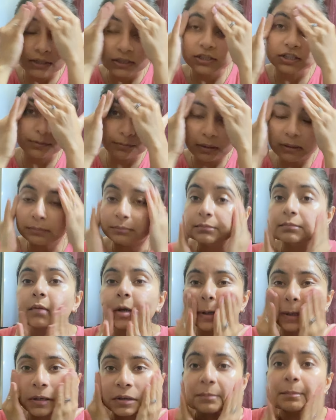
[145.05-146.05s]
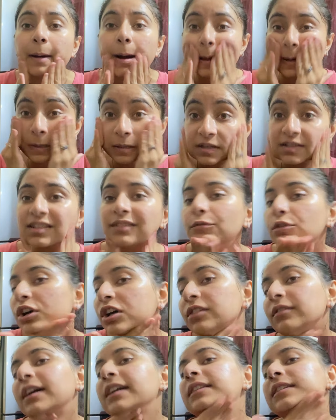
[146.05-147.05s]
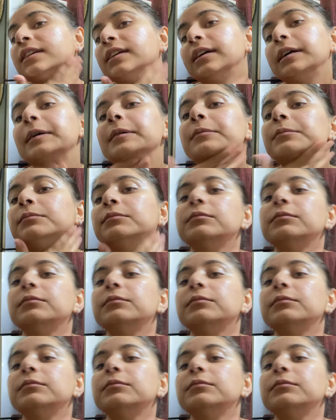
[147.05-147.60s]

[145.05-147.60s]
जब हम पार्लर uh, से वो करवाते हैं